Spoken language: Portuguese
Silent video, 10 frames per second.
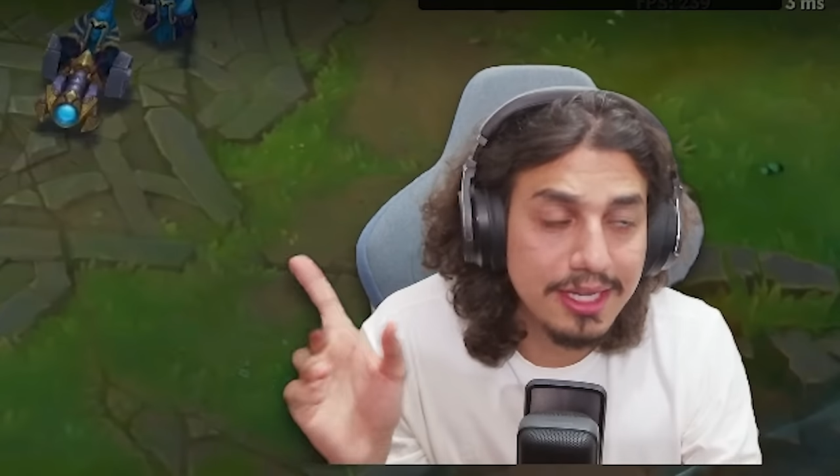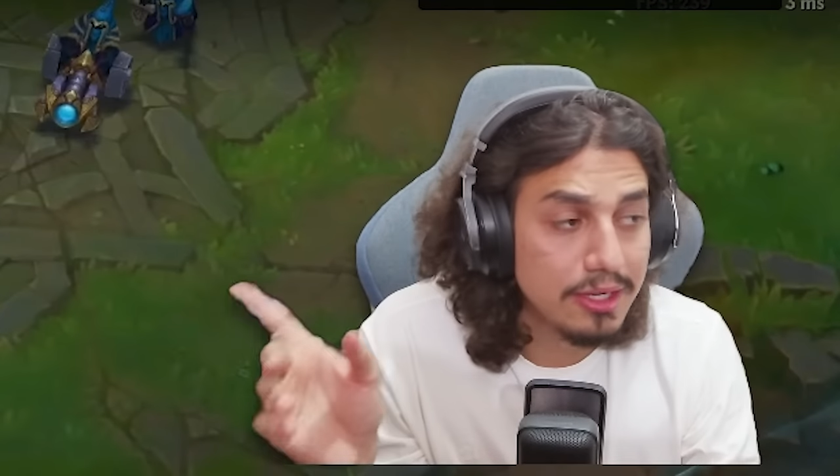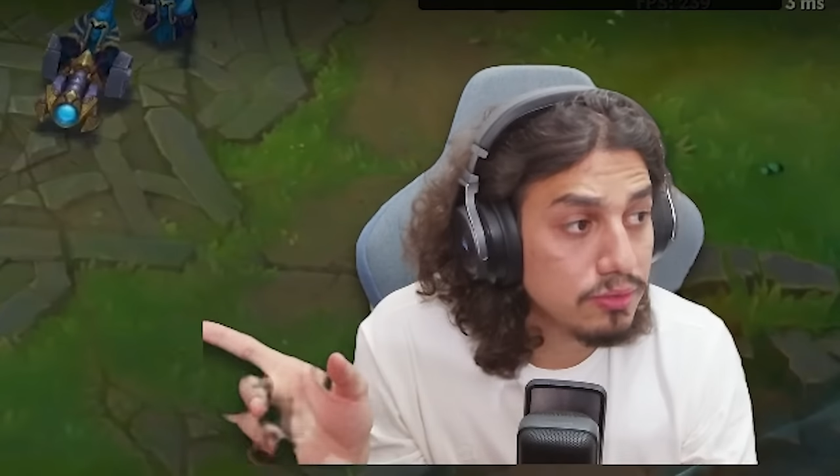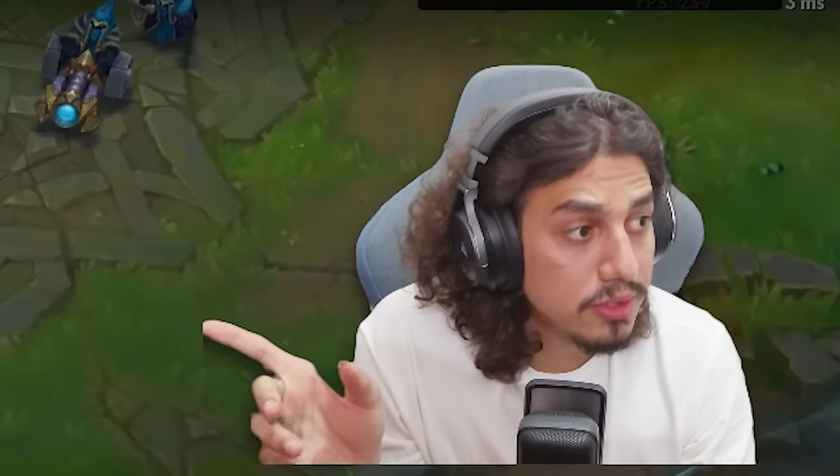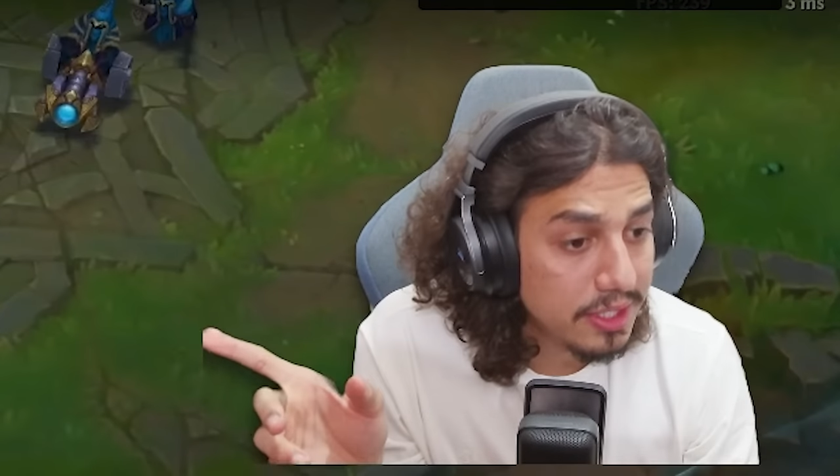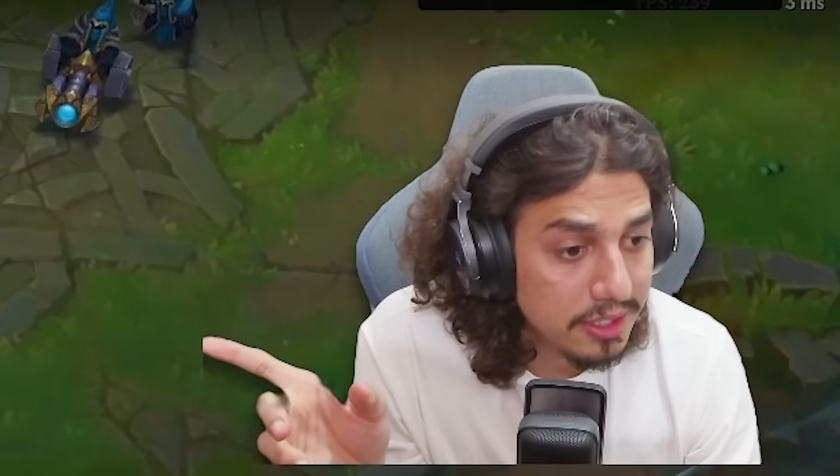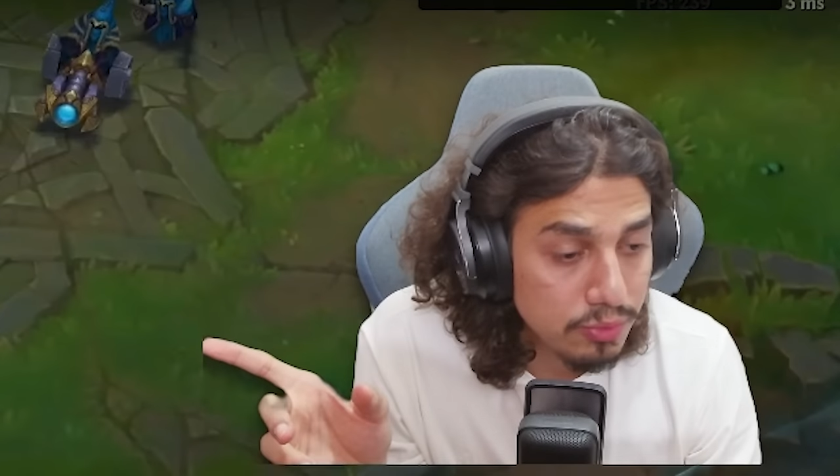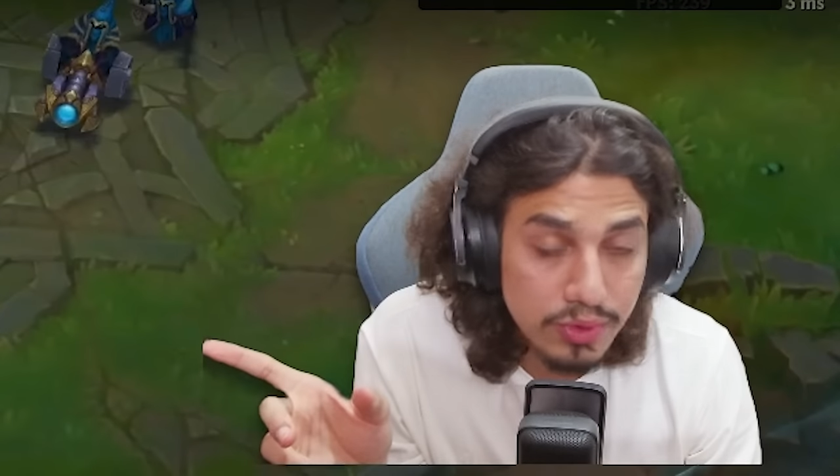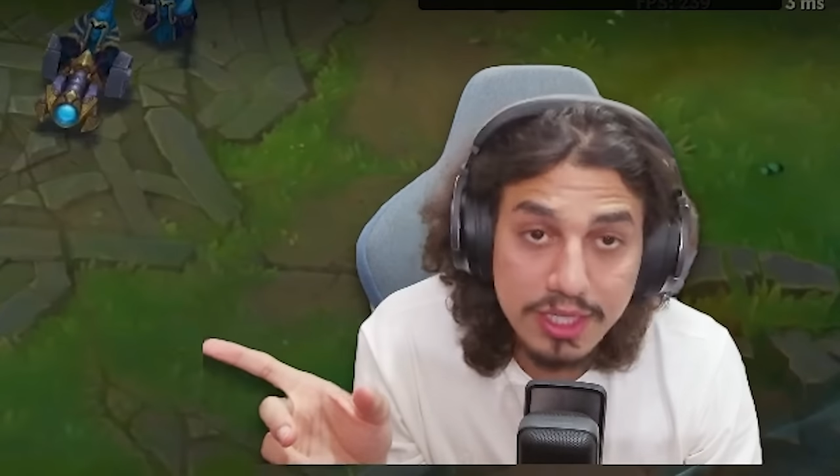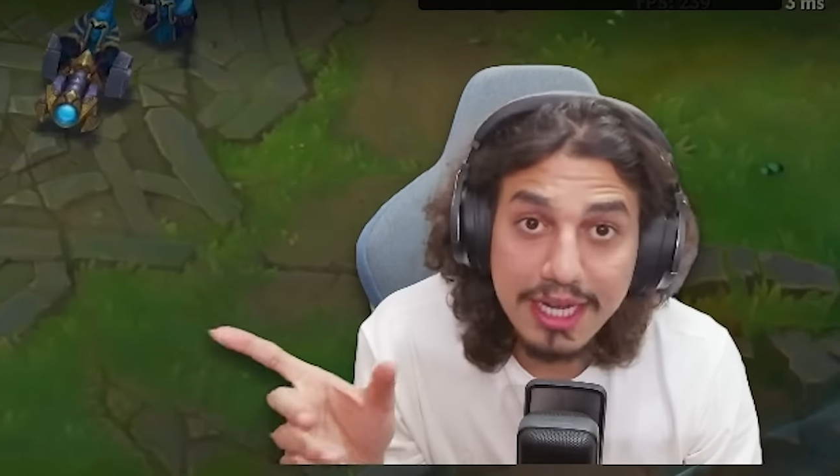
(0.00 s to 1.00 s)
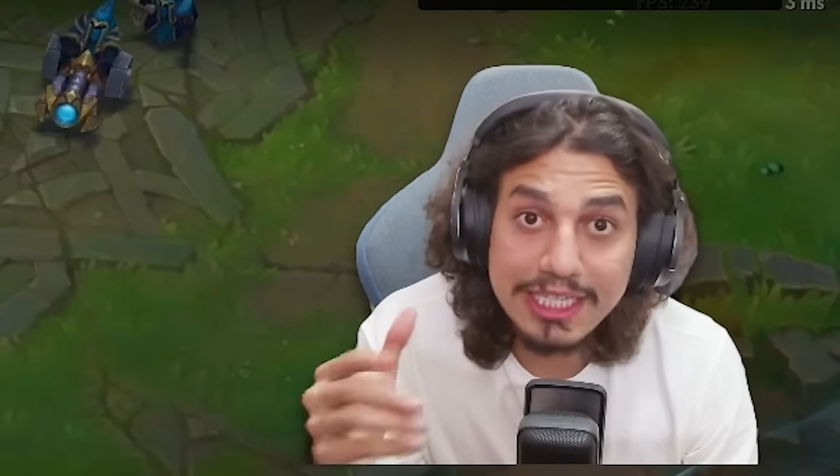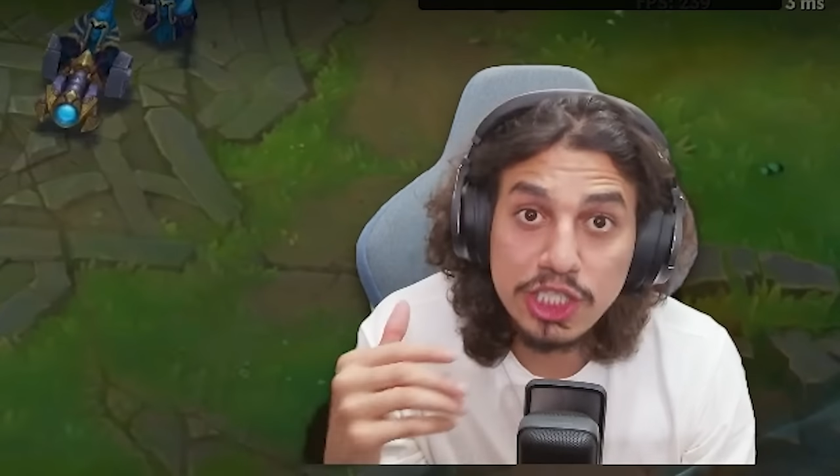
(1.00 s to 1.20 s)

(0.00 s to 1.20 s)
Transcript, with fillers: tem um termo que é